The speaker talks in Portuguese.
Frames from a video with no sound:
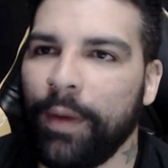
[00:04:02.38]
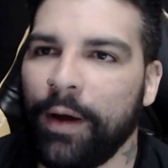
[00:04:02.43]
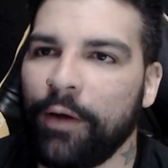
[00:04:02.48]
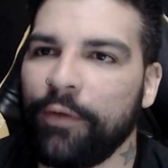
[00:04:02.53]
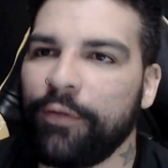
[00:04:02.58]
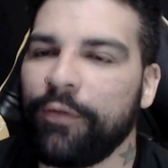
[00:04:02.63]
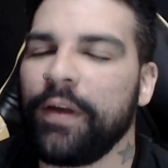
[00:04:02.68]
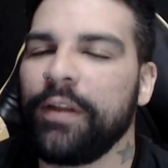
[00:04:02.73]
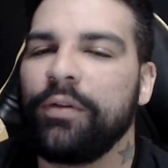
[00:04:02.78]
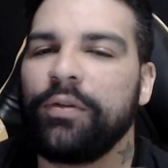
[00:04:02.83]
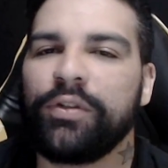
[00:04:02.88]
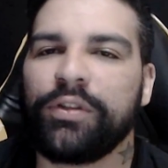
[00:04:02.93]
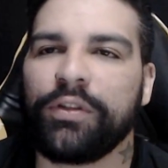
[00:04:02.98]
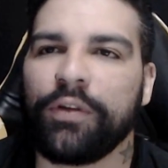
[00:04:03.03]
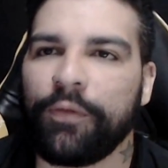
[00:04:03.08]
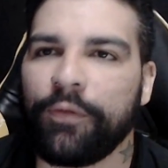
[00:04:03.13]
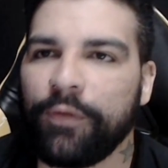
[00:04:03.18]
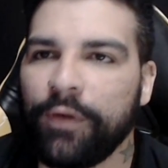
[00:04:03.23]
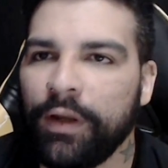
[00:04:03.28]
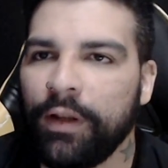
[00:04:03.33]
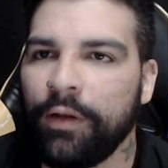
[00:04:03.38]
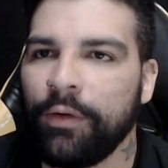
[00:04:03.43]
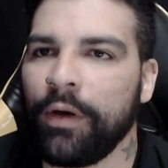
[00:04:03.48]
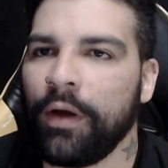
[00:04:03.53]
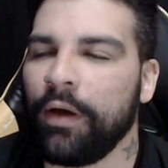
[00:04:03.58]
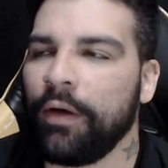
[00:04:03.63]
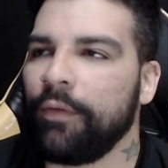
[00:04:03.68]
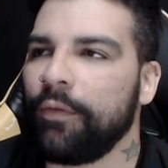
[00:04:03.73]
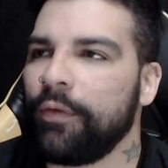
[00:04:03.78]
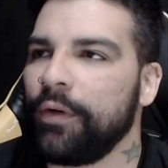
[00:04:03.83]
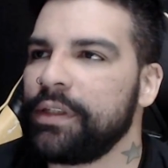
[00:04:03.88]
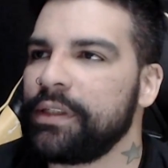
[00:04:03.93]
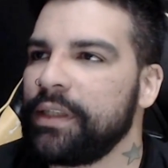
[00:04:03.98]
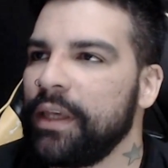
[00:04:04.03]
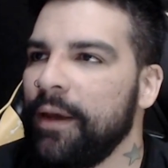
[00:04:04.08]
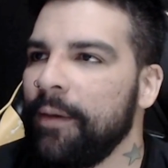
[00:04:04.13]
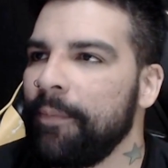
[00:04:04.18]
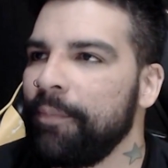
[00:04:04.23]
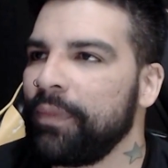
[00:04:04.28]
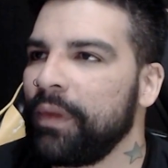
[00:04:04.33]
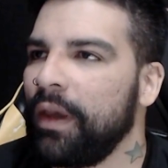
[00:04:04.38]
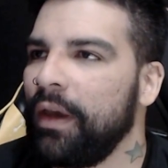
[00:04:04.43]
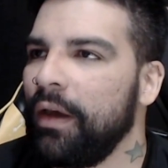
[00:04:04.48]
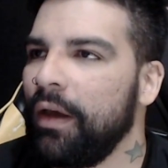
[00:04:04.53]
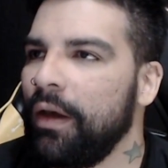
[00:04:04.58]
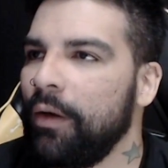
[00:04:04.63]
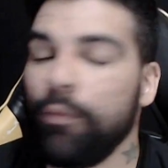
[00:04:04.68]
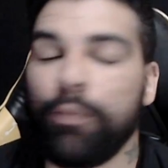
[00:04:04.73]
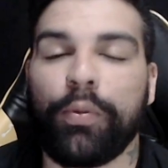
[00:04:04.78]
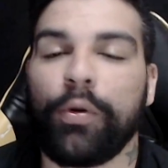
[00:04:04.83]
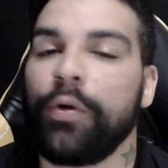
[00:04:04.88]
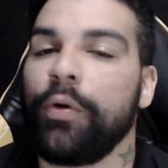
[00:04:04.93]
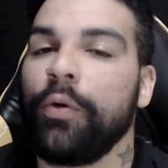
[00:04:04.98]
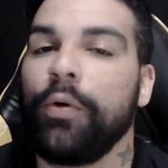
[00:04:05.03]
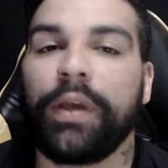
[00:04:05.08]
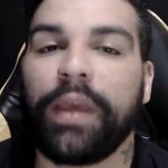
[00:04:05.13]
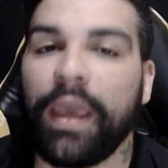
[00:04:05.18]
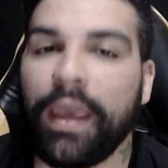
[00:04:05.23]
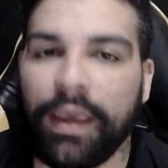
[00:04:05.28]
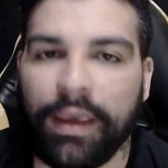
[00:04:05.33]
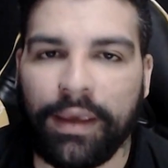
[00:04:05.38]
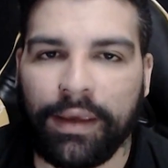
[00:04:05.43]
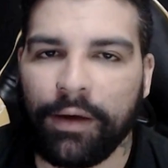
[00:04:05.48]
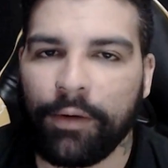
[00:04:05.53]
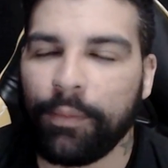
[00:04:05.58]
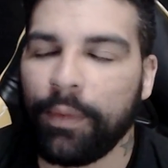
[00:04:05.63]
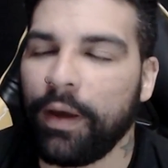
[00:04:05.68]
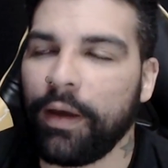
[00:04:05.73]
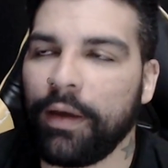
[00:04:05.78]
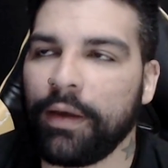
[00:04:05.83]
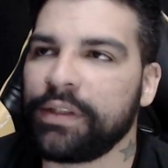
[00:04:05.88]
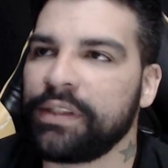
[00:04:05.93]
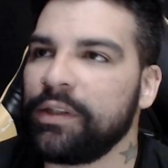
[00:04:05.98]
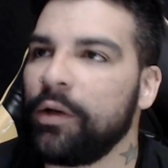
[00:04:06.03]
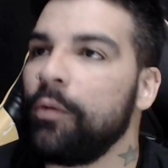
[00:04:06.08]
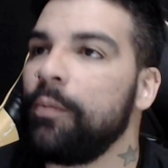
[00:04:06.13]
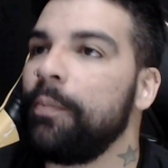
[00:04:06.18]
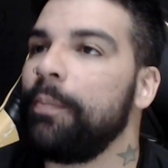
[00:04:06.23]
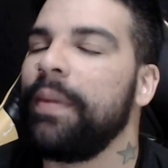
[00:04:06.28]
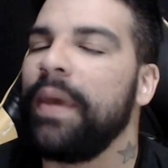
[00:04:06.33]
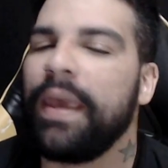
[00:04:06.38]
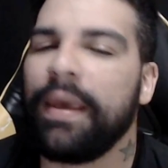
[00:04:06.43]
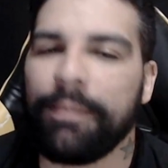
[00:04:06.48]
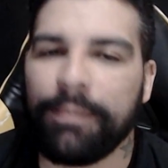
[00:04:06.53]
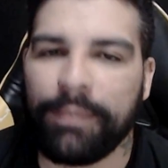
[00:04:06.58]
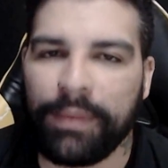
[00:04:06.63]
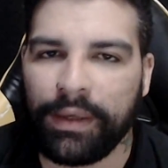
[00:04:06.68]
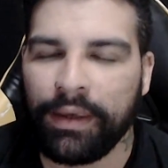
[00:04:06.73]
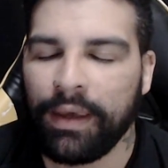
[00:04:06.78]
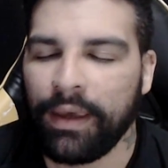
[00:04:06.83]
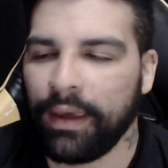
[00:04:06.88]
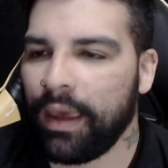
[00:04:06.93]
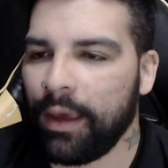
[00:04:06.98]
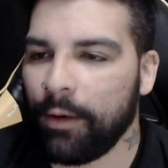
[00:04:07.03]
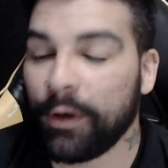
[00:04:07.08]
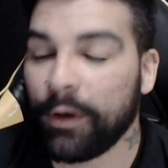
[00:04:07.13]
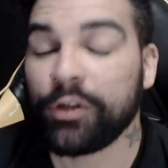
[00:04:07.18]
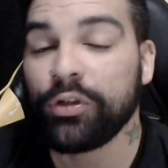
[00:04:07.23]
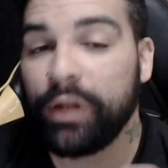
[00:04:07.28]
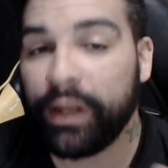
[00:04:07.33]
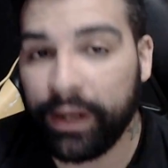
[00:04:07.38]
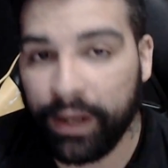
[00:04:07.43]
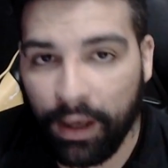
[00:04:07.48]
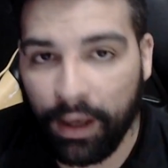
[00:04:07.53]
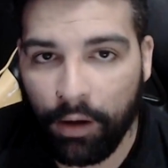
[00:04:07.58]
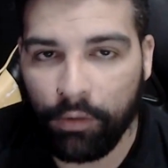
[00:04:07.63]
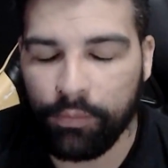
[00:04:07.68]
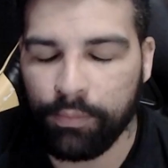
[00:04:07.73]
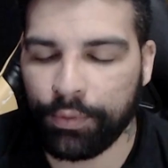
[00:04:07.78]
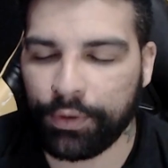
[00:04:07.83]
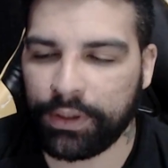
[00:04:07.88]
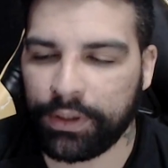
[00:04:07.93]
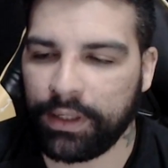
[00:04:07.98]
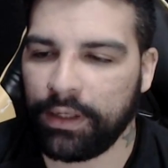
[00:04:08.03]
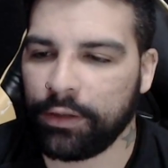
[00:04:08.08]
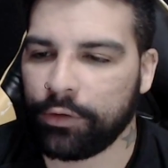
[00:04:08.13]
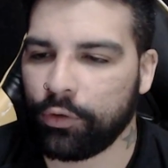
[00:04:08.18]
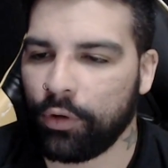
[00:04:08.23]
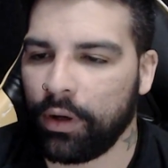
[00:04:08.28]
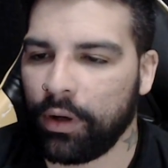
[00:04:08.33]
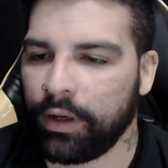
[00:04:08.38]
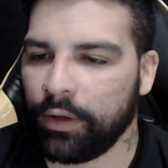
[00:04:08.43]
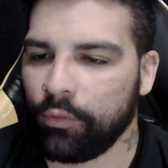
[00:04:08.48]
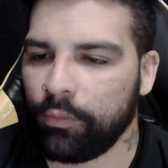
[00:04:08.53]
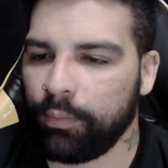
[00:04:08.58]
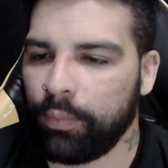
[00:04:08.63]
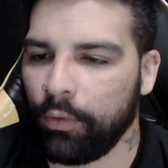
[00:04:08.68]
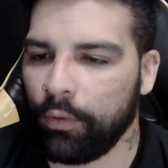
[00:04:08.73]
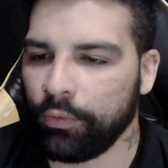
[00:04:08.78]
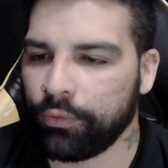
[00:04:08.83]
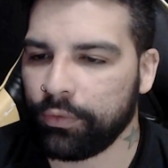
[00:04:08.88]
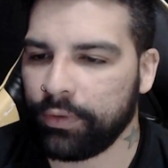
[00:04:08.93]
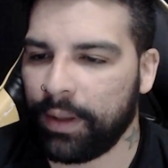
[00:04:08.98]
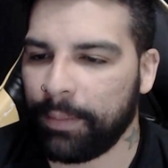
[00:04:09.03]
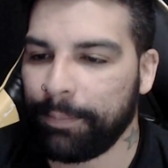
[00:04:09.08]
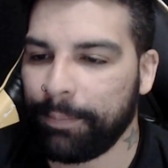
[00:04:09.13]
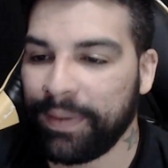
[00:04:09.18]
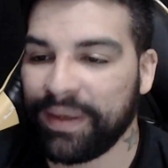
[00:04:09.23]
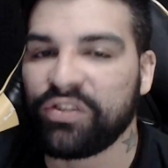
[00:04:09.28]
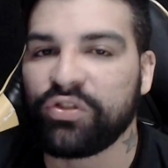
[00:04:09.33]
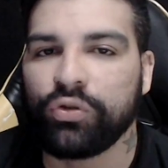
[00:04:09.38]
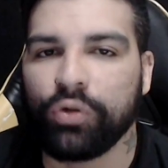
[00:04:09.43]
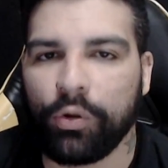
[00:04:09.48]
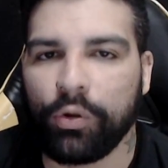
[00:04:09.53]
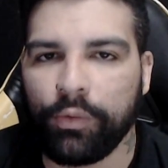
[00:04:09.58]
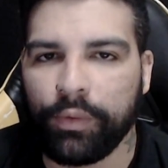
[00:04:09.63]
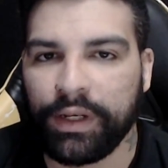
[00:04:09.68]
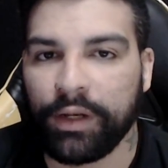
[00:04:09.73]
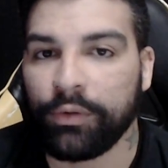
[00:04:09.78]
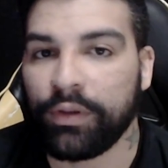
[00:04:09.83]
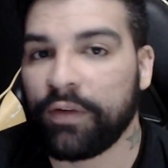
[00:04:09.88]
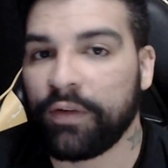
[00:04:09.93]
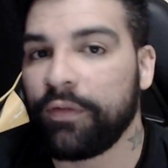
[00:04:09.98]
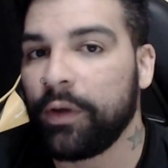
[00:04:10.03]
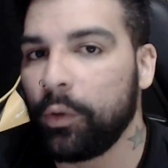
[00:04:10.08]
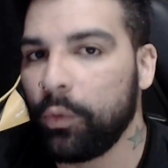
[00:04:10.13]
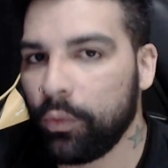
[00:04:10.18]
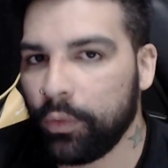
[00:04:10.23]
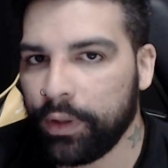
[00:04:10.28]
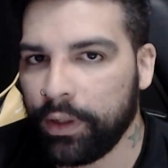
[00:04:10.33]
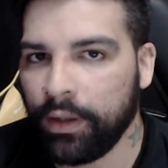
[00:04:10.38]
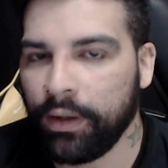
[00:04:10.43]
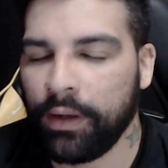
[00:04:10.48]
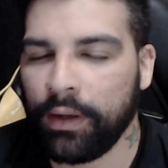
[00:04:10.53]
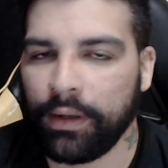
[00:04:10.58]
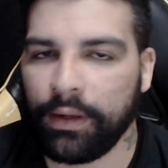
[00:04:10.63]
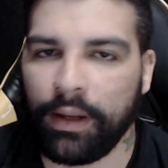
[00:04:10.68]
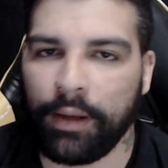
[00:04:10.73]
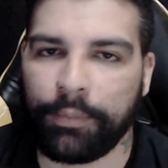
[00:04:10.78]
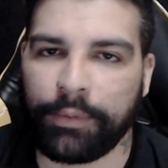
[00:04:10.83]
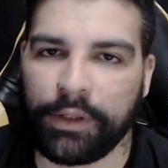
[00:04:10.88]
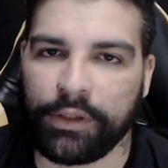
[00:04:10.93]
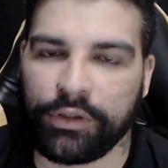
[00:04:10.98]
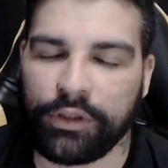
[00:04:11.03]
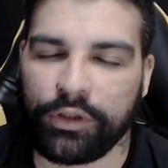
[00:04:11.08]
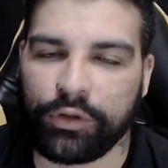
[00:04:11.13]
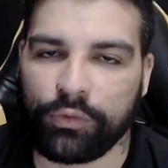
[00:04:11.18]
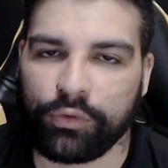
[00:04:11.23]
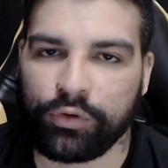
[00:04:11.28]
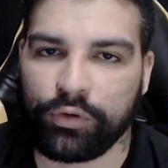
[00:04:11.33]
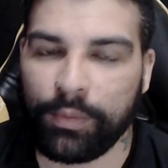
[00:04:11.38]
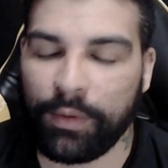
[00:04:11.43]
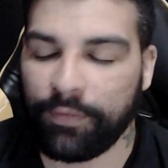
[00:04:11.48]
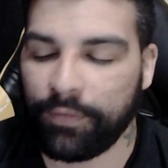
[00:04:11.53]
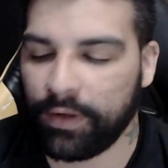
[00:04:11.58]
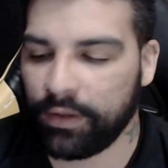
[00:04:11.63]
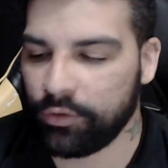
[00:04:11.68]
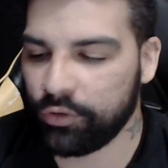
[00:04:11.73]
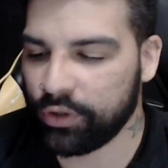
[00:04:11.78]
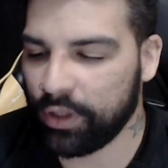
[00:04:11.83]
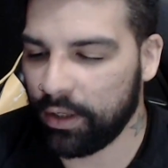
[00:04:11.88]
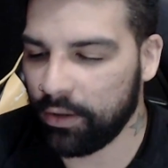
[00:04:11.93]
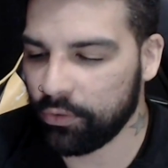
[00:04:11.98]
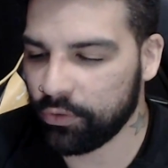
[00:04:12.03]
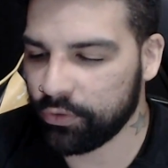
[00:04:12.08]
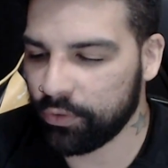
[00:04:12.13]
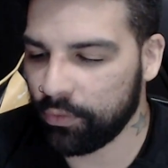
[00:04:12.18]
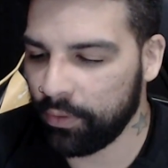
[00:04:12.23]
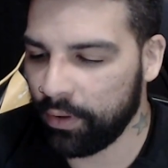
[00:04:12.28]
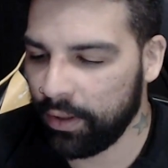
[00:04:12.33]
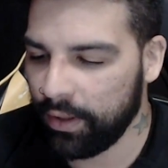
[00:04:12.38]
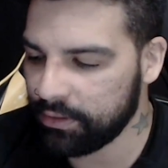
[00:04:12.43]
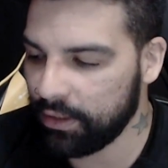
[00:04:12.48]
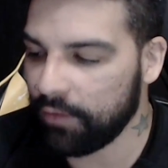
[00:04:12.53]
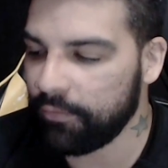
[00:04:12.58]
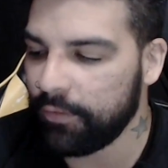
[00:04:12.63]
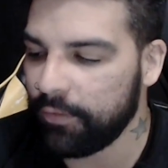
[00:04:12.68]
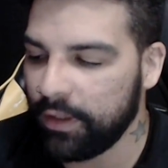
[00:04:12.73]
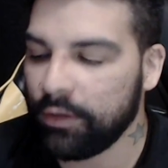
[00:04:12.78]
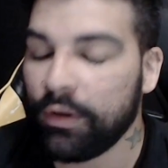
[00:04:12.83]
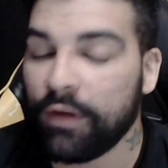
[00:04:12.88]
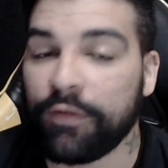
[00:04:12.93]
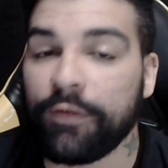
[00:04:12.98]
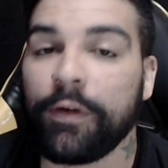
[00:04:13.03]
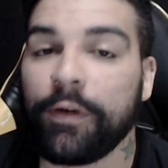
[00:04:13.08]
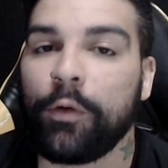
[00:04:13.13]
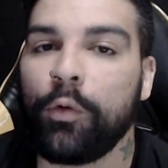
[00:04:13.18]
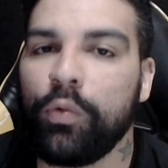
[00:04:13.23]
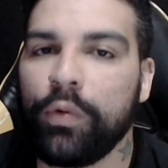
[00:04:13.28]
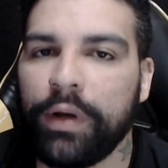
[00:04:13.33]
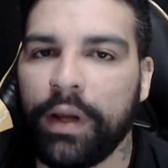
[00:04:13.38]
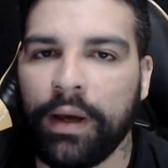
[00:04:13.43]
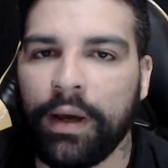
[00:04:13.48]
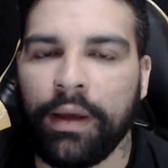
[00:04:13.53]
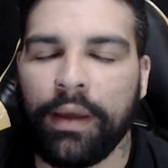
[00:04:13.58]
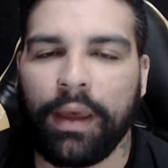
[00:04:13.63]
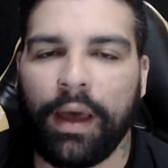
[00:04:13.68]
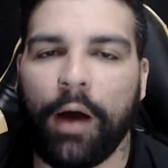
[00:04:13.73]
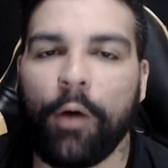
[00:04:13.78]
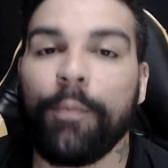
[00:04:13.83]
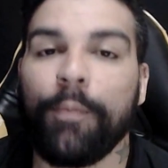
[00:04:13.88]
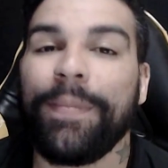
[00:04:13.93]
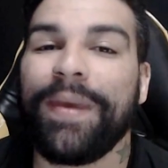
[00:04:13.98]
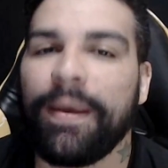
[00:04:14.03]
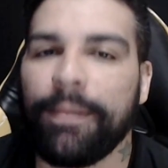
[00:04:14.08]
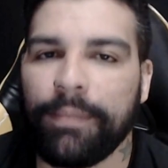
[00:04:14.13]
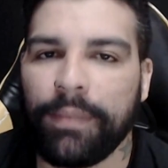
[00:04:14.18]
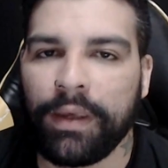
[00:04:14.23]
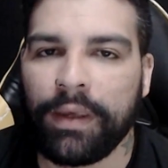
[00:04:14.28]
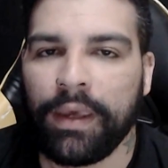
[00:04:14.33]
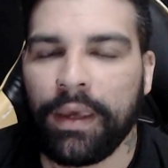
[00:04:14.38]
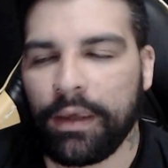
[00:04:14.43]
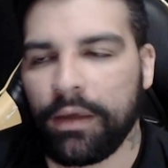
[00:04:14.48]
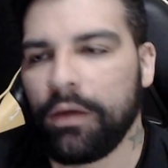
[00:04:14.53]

o maior feito do seu filho foi ser é, um pornô gay, é uma é ser um meme. É, eu acho legal porque ele toca no ponto da pessoa e não da figura, né? Porque a gente costuma falar do Jailson se referindo à figura, ao meme.